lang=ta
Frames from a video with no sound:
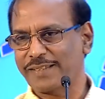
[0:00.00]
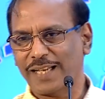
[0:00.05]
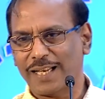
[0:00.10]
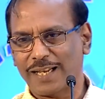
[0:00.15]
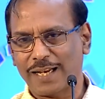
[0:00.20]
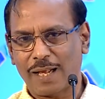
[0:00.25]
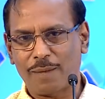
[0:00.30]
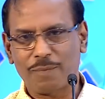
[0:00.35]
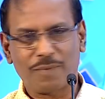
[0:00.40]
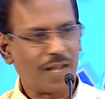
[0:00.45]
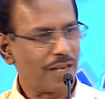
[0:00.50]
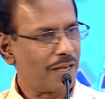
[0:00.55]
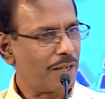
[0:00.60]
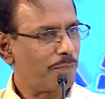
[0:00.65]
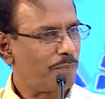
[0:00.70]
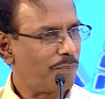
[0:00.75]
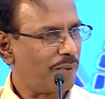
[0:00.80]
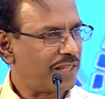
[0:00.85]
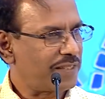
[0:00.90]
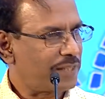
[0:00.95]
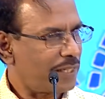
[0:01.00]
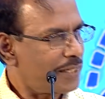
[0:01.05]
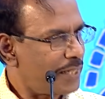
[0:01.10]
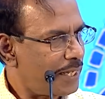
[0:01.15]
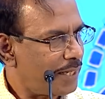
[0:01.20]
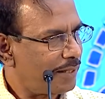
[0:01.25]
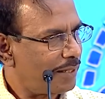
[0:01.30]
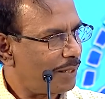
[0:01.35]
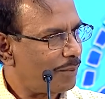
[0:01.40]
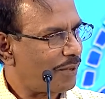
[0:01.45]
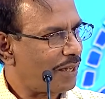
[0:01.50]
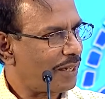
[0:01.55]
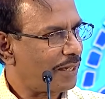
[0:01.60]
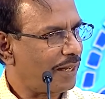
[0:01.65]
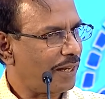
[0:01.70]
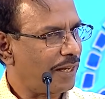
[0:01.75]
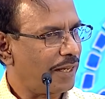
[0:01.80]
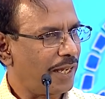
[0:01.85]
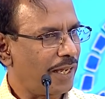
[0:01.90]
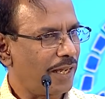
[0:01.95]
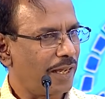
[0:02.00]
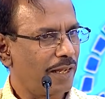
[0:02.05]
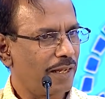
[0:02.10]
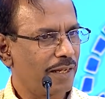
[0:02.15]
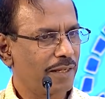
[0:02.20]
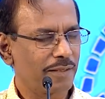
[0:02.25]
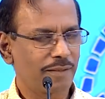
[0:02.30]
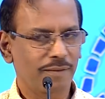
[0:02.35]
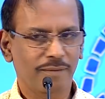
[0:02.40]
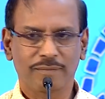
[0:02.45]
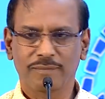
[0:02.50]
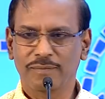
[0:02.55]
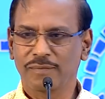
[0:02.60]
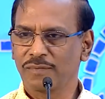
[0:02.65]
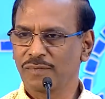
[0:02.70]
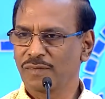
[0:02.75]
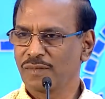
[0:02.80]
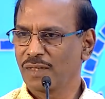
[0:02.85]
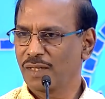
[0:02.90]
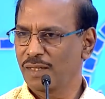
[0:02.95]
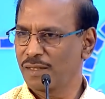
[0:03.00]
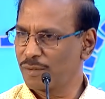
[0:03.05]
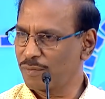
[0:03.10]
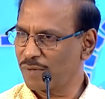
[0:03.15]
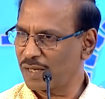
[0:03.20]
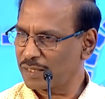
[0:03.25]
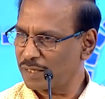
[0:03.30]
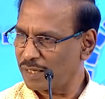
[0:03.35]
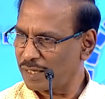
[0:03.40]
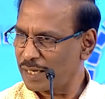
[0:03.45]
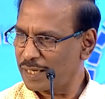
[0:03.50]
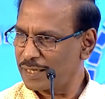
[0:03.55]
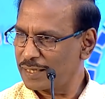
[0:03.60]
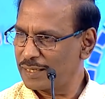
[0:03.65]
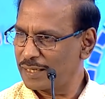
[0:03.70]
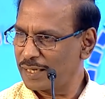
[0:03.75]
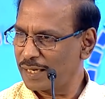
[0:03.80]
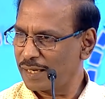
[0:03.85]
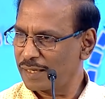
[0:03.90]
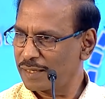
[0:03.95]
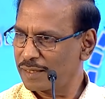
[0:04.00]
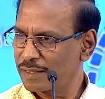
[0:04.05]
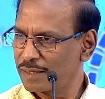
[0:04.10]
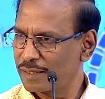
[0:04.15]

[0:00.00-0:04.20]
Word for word: செய்யலாம் ஆனால் பசங்க எதிர்பார்க்குறானே எதிர்பார்க்குறானா இல்லையா